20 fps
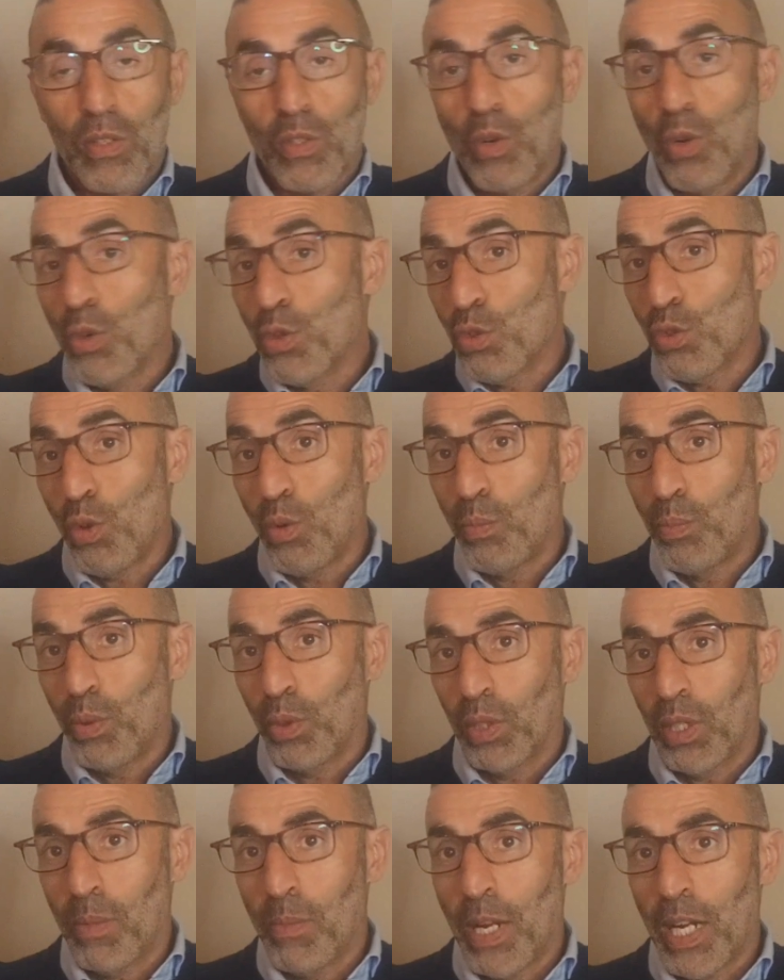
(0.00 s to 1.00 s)
le sont
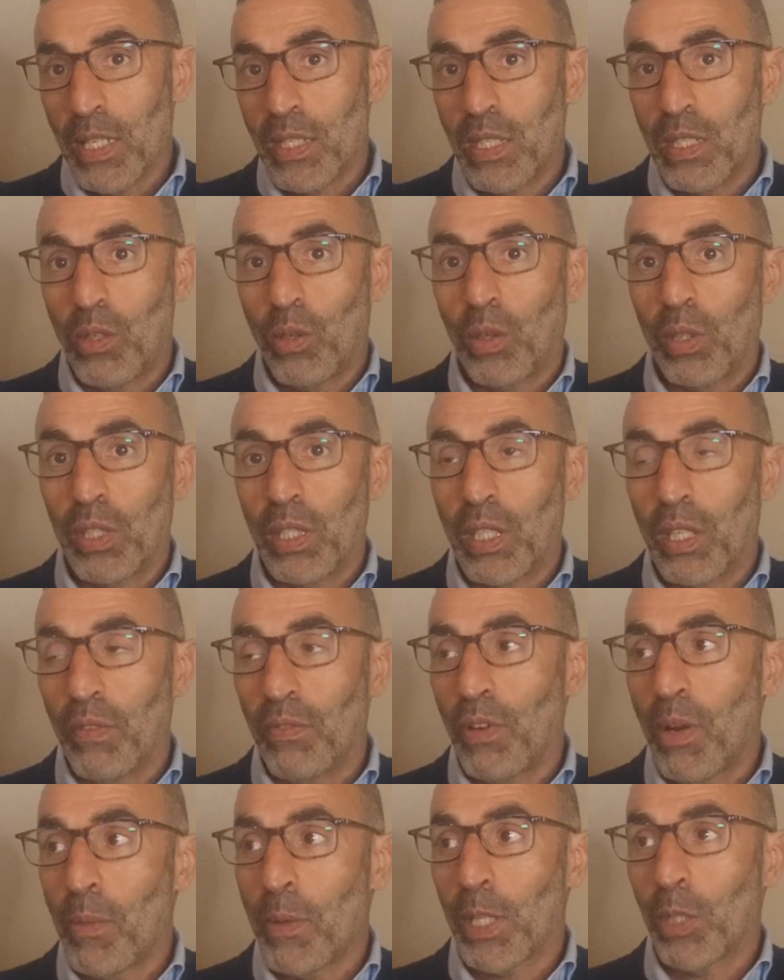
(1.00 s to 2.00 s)
pour des maladies chroniques
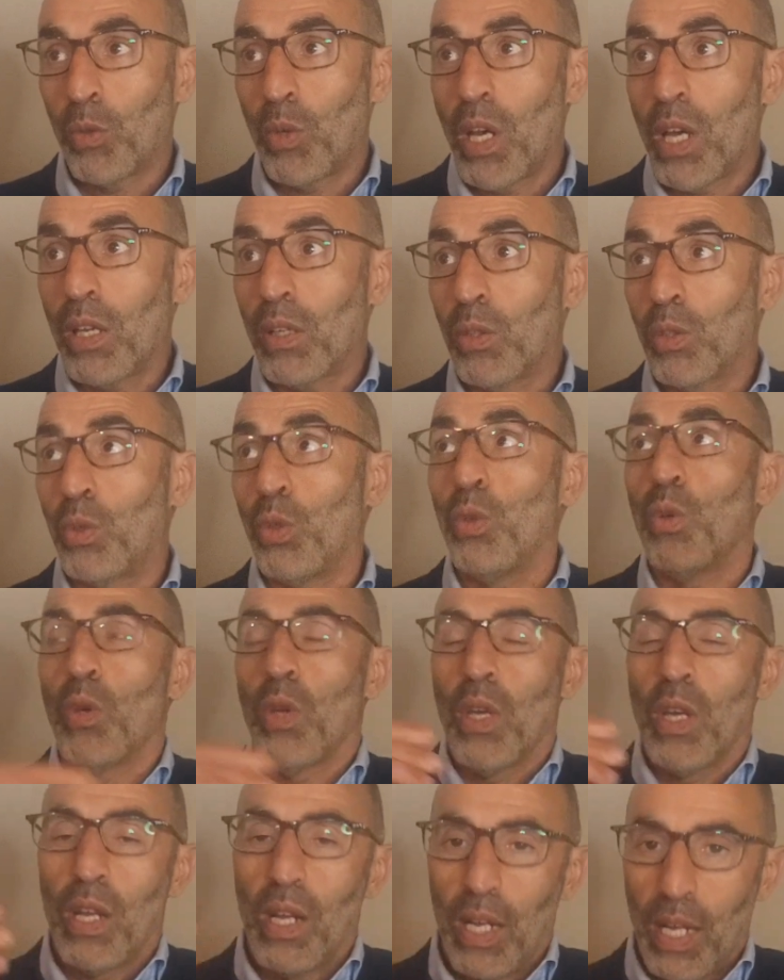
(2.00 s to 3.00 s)
inflammatoires, que
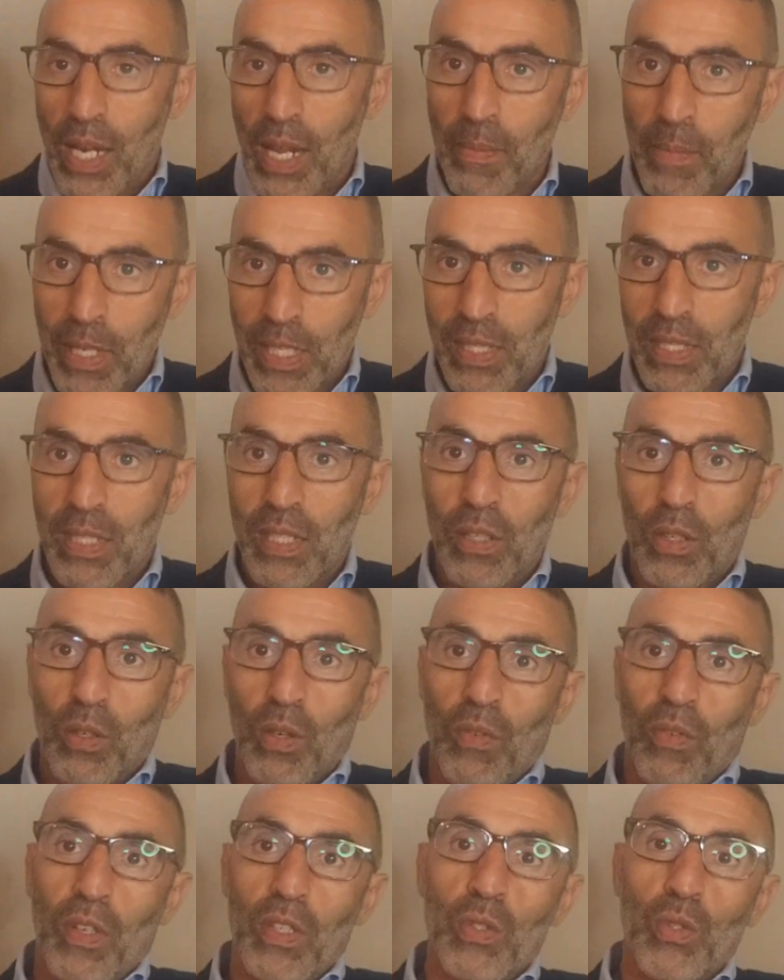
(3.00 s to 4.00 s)
la médecine
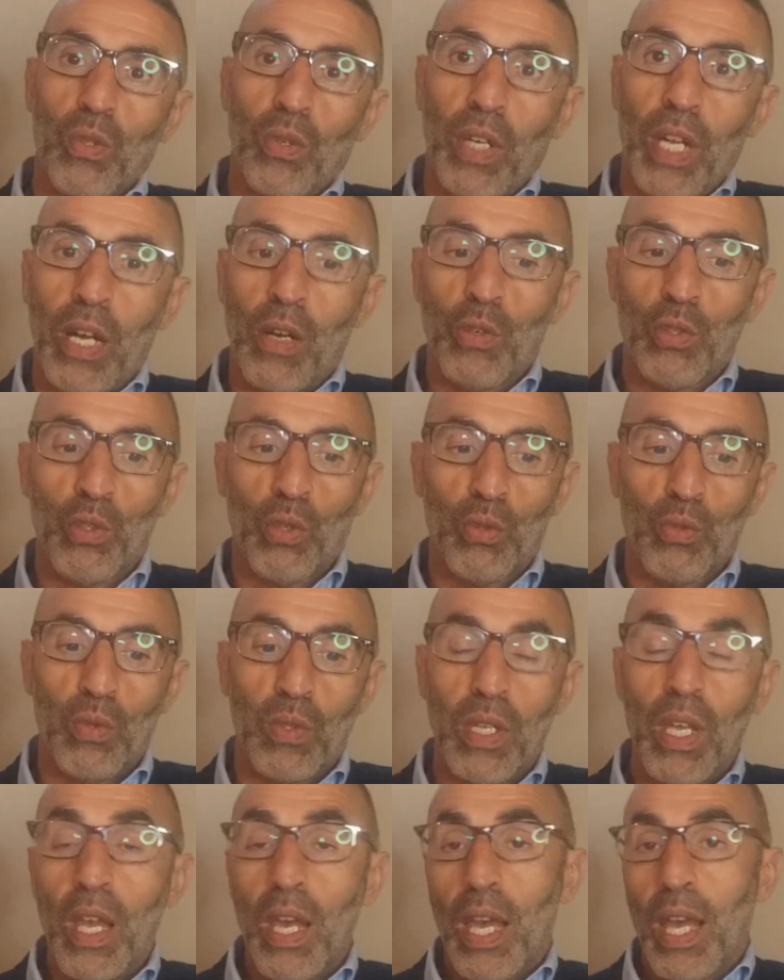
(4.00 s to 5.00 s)
conventionnelle
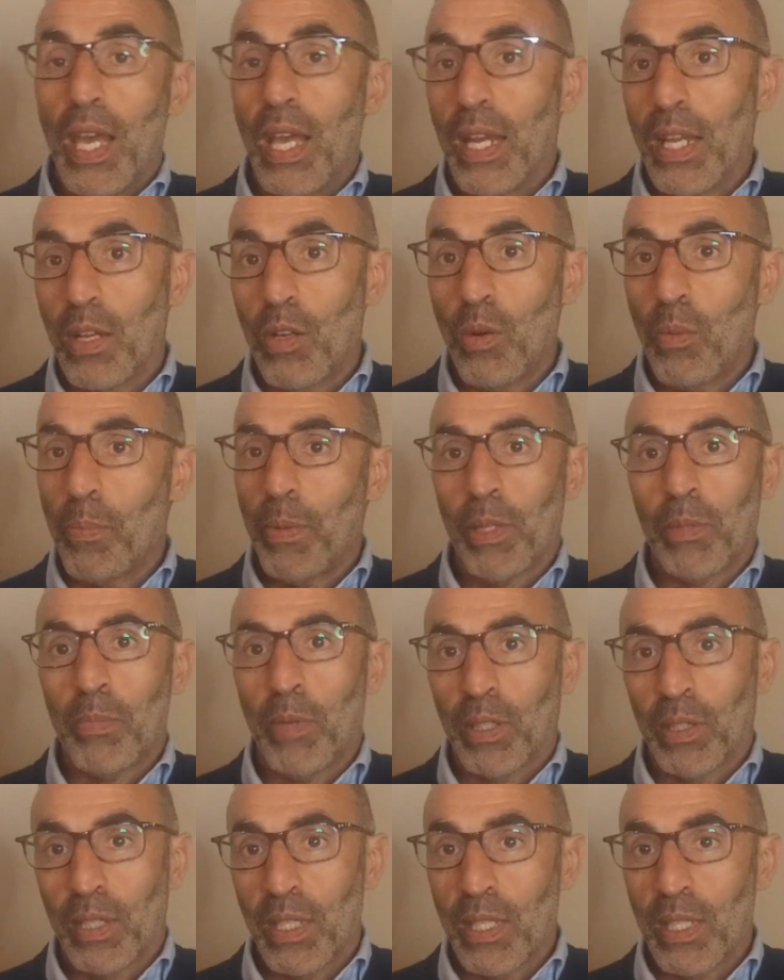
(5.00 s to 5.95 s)
aujourd'hui, elle est complètement